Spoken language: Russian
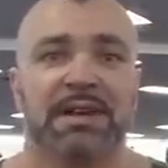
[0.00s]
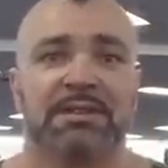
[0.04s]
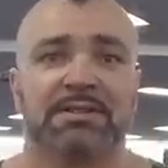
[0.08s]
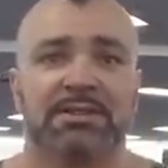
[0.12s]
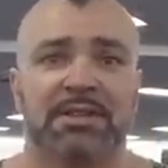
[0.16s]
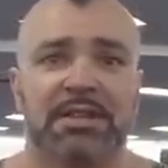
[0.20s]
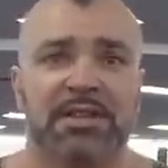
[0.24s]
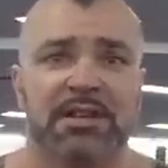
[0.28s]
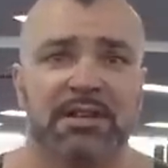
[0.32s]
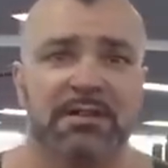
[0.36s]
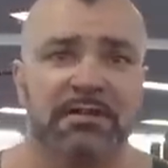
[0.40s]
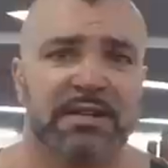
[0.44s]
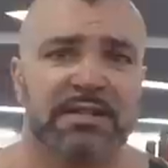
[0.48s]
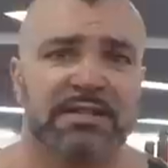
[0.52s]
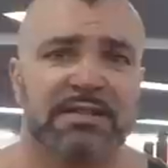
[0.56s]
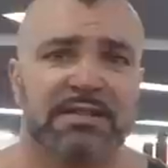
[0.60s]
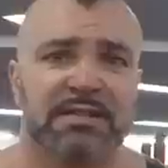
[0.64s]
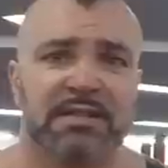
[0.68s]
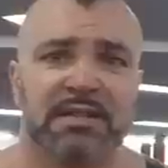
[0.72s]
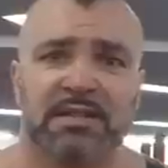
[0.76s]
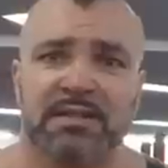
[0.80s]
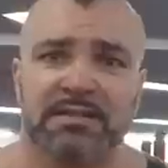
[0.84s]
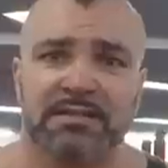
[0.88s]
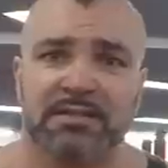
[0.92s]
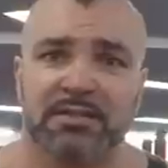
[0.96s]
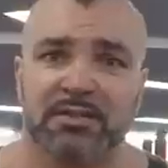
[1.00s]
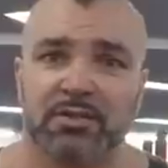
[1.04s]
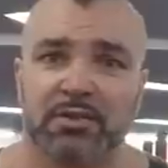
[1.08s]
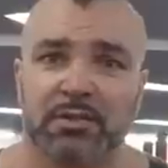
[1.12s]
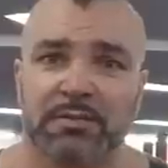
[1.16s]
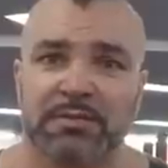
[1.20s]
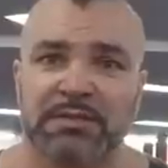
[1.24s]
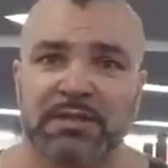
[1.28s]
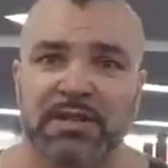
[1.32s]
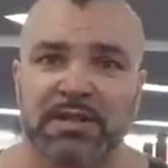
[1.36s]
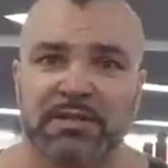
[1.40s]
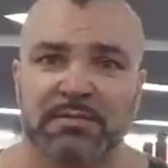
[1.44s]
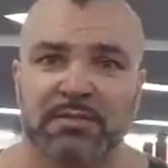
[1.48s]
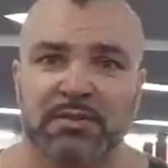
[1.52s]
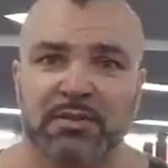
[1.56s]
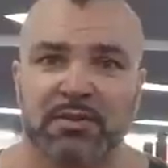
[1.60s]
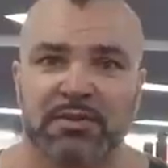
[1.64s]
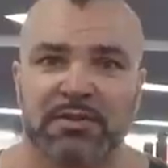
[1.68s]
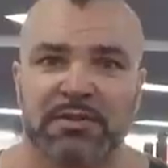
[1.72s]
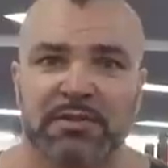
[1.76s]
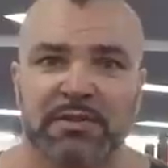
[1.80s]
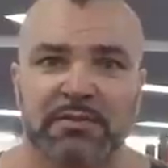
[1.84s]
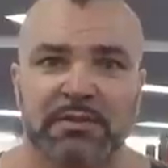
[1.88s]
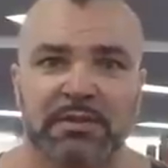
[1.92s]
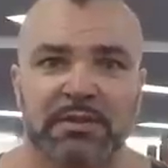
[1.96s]
Как тренировать сердце, чтобы стать
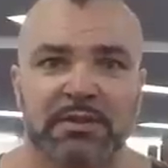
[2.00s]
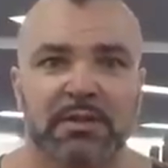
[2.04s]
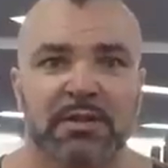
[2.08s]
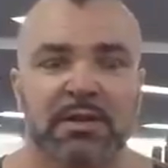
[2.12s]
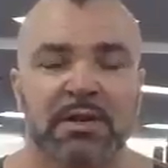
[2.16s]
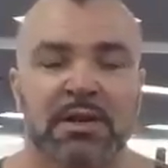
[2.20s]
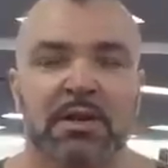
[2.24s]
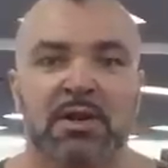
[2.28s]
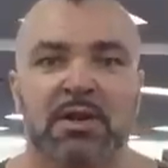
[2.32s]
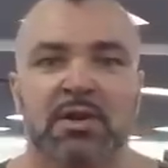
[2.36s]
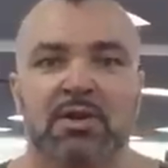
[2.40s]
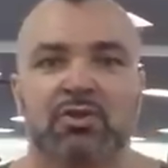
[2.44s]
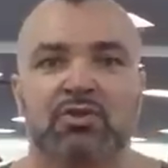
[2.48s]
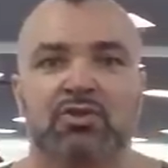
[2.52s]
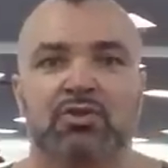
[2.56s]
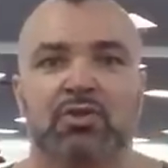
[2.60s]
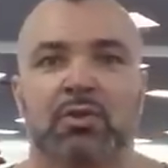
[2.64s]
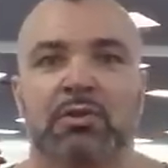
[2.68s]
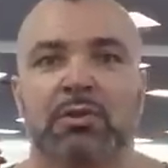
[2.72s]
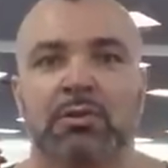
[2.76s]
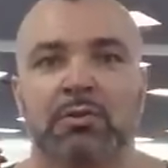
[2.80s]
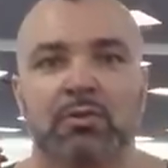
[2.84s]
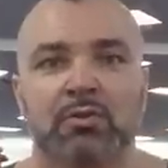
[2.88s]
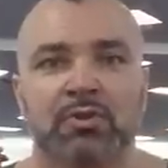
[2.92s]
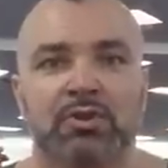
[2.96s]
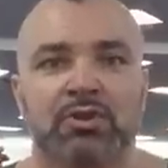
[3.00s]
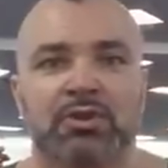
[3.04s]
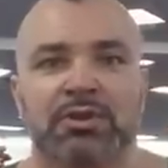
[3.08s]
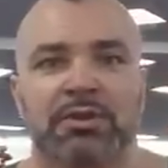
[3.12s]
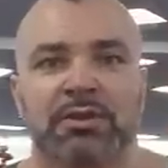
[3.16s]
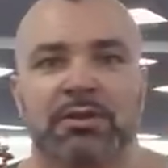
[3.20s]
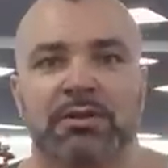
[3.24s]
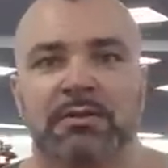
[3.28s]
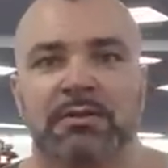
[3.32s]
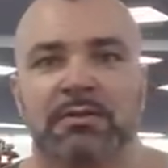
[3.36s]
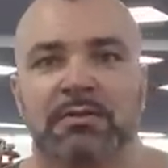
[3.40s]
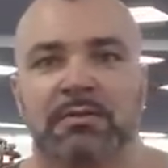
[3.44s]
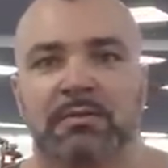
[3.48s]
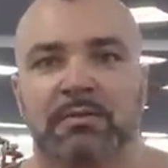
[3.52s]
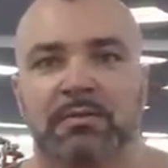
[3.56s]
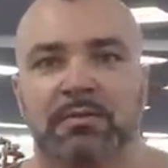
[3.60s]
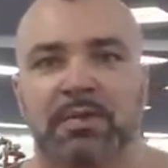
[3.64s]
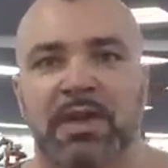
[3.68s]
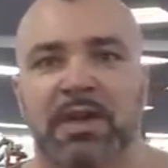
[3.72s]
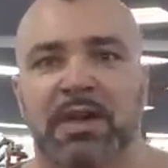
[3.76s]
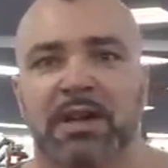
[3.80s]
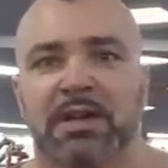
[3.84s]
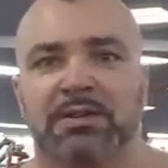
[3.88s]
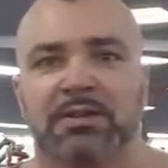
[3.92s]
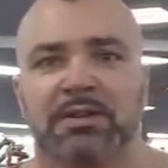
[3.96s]
выносливее? Что лучше?
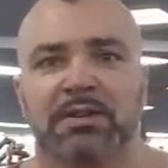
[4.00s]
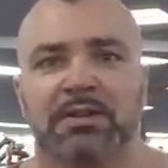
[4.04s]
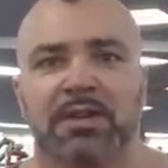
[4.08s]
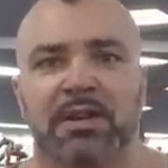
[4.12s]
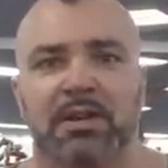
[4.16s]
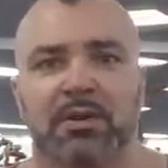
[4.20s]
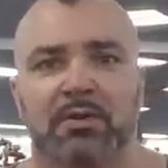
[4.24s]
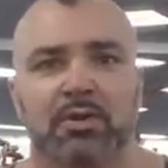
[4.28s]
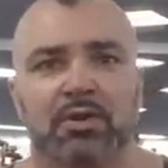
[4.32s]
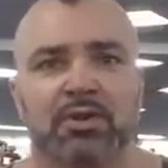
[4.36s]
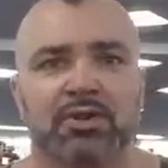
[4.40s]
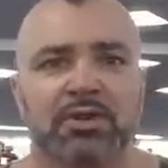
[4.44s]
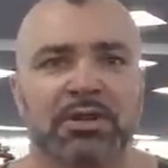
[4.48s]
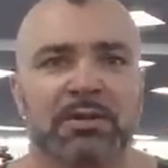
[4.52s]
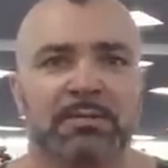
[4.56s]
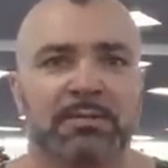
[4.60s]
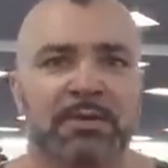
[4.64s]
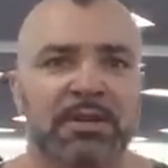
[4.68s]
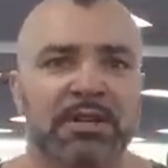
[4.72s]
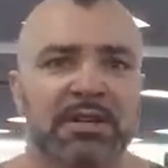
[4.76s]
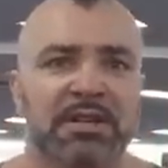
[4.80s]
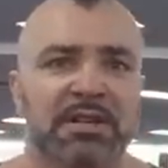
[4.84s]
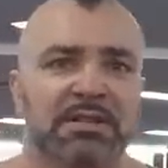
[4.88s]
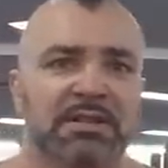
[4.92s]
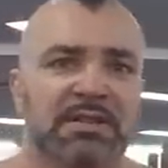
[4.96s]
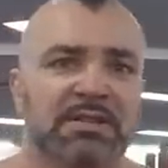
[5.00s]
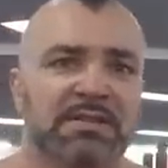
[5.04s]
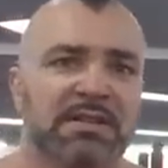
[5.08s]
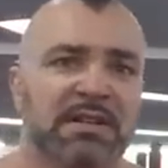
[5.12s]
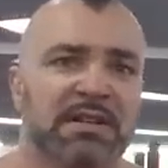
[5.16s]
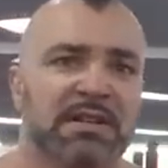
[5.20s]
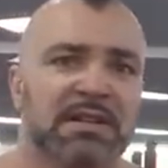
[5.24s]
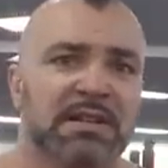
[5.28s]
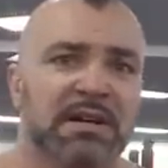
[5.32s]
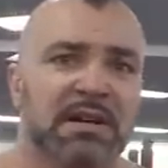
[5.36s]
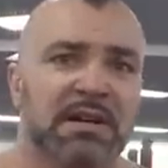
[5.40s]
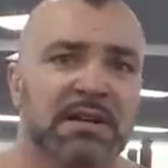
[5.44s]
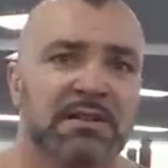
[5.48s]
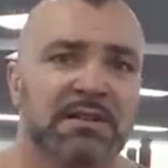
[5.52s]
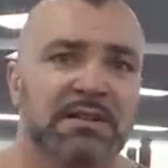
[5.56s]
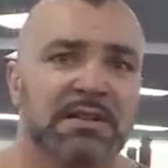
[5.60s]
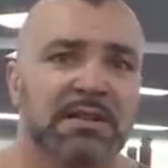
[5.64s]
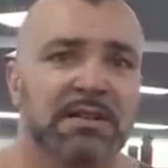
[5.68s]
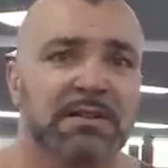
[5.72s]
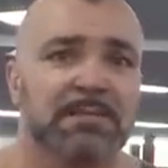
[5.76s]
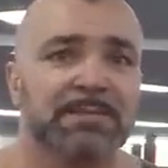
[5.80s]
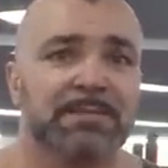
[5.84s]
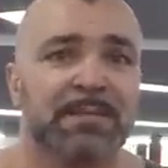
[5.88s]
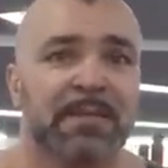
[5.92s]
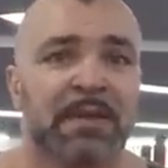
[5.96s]
Бегать на дорожке, прыгать на
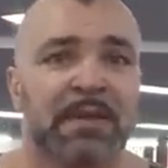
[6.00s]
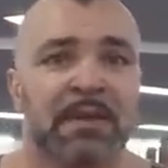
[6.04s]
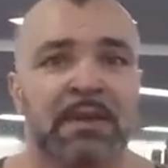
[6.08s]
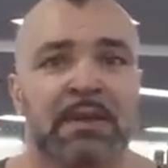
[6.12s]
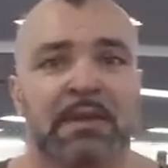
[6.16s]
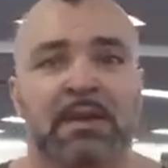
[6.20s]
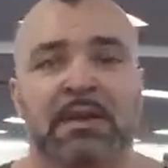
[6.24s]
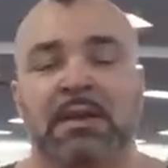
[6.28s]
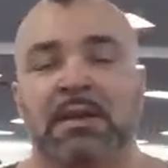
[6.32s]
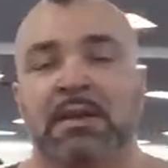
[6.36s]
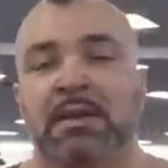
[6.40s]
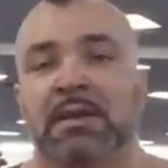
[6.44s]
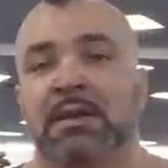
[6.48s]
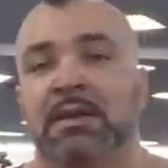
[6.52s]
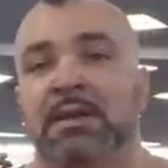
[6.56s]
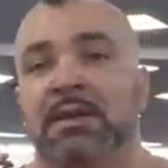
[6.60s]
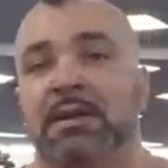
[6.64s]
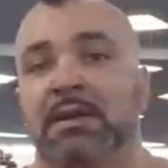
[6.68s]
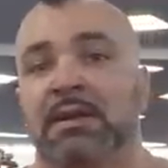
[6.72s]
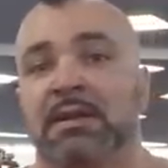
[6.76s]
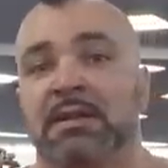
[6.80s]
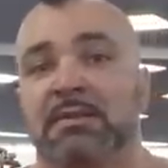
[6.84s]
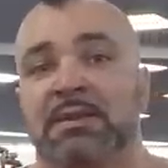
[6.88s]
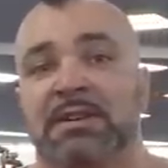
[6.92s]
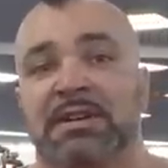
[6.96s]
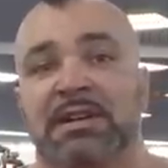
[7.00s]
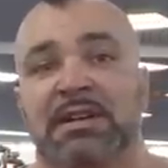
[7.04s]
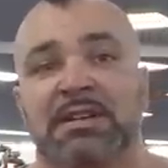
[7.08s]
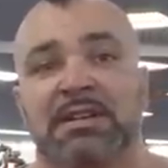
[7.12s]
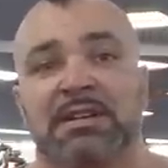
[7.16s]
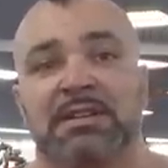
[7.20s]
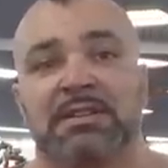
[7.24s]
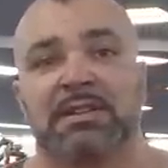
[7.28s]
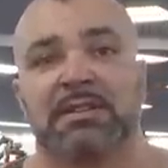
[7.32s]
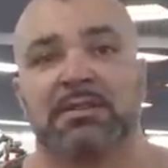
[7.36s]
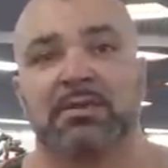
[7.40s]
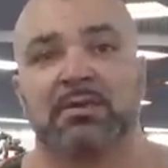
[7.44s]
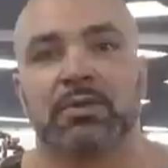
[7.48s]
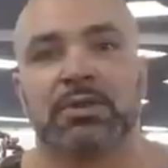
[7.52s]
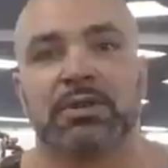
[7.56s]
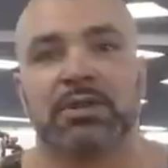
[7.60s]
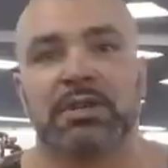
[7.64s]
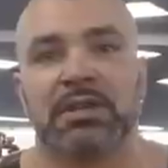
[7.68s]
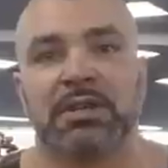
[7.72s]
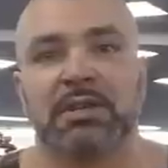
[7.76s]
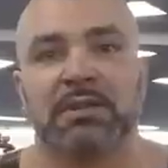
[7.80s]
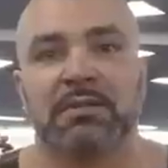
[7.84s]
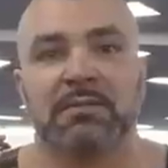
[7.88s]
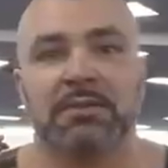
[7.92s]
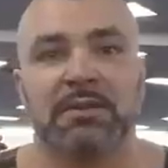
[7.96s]
скакалке, либо какие-то
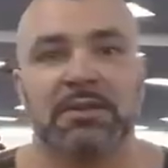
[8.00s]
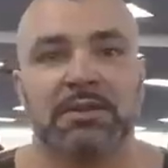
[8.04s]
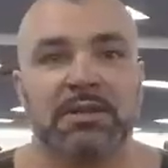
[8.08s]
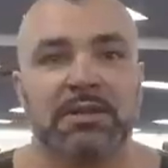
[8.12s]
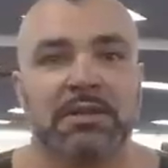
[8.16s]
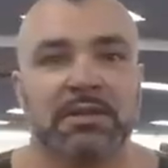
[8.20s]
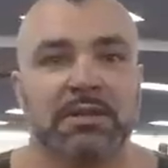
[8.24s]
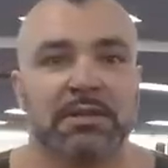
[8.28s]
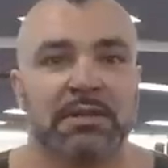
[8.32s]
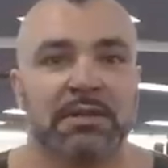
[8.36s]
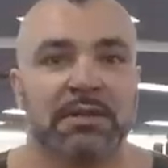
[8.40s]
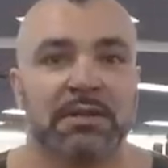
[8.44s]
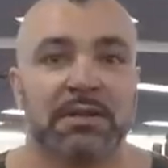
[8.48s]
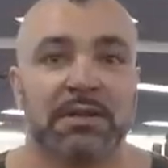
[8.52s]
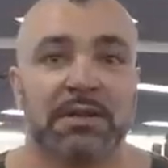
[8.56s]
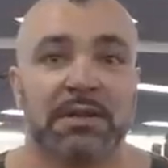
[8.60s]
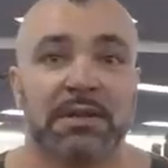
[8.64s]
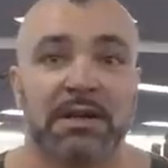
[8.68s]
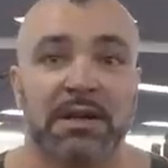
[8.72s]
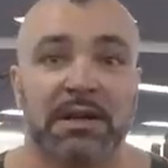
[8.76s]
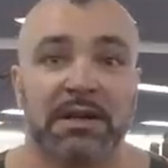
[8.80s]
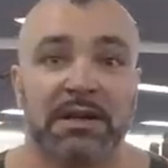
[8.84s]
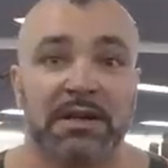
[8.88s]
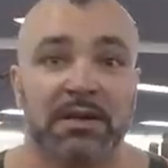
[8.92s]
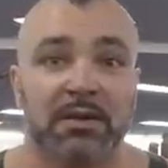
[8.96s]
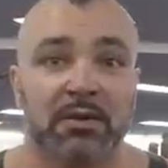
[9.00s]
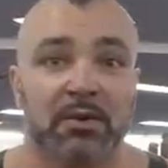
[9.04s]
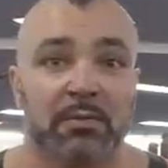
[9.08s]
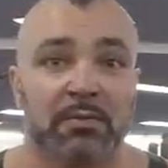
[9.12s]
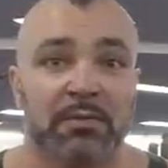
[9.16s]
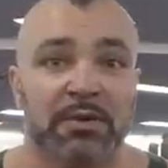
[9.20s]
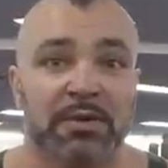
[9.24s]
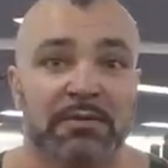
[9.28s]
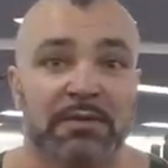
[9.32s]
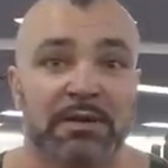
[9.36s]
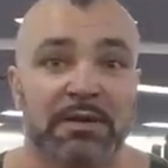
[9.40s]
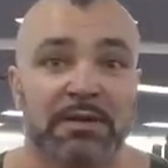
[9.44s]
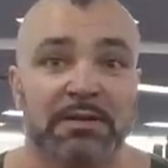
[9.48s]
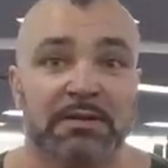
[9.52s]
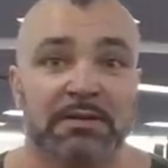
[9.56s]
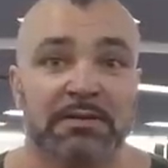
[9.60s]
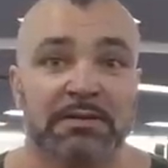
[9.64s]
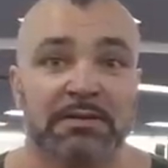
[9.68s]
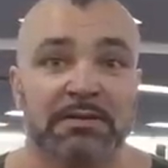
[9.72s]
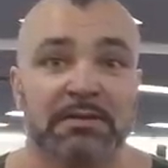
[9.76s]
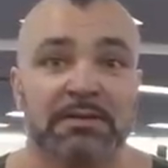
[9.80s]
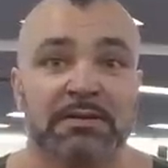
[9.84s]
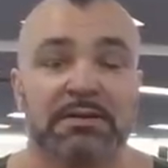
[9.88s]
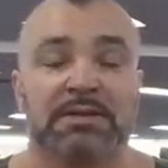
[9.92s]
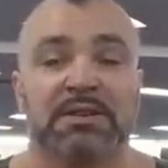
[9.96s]
другие виды аэробного
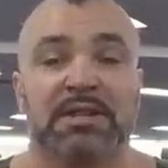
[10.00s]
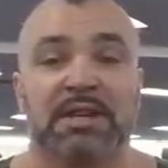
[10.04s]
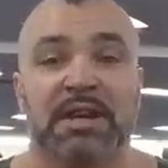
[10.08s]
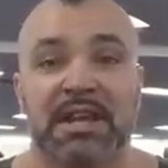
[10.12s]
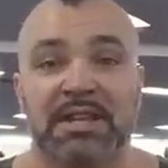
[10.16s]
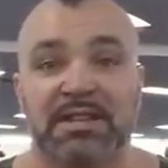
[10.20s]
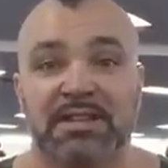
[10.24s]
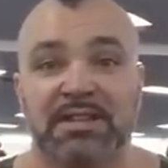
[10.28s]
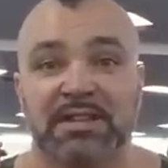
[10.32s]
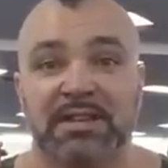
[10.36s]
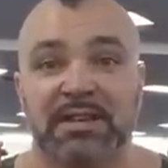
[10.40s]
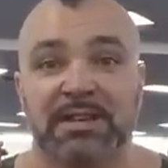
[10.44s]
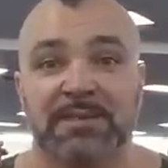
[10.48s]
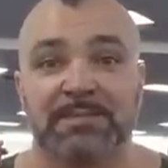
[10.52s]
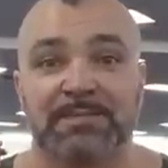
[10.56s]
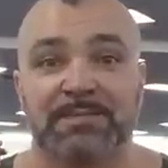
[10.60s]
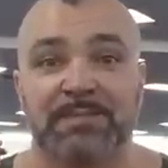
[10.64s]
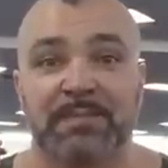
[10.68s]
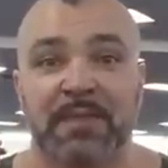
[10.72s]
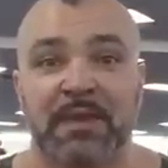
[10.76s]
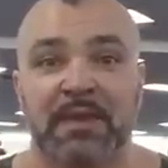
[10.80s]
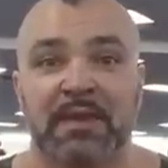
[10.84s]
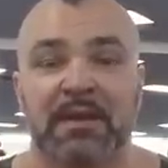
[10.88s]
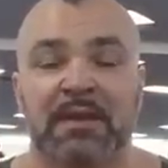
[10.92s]
тренинга.